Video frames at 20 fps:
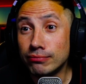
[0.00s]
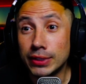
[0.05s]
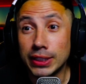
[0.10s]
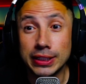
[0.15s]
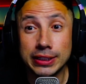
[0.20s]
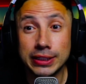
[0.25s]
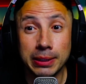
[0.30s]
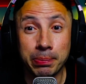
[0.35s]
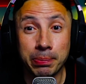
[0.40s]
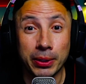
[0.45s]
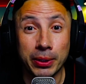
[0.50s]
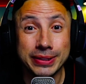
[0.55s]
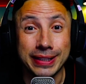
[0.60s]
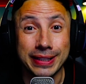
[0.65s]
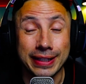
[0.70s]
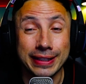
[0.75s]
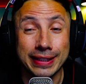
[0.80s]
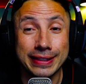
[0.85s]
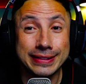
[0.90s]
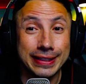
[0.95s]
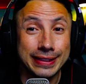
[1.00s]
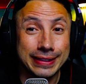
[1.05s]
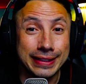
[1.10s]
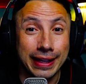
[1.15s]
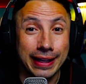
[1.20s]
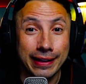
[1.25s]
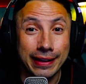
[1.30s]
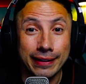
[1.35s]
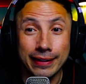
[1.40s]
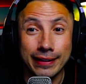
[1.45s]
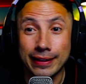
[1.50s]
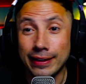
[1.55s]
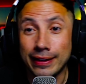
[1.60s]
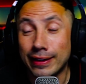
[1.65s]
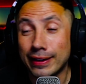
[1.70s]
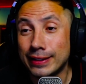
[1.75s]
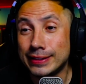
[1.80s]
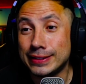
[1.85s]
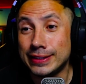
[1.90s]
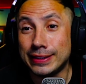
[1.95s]
el tipo hace recetas de
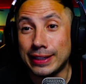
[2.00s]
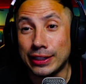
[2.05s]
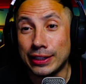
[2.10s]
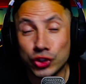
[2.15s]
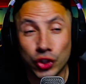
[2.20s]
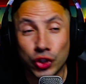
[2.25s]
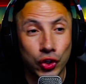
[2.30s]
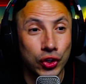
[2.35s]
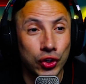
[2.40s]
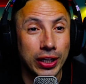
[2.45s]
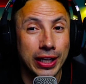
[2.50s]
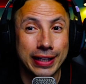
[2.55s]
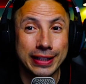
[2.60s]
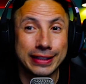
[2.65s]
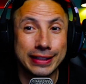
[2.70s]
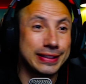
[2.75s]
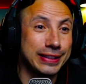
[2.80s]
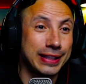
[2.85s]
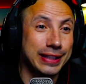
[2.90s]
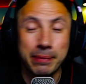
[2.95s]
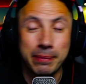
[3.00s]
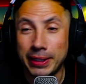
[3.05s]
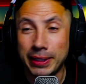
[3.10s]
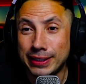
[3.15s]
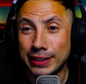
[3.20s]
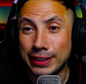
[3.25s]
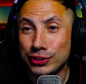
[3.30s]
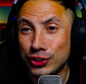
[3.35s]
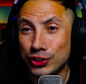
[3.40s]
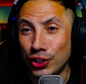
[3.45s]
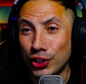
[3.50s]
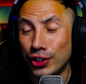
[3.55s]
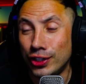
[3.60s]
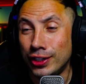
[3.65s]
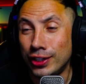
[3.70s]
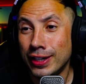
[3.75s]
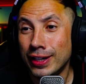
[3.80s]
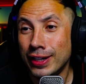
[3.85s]
receta yoga, receta meditación. De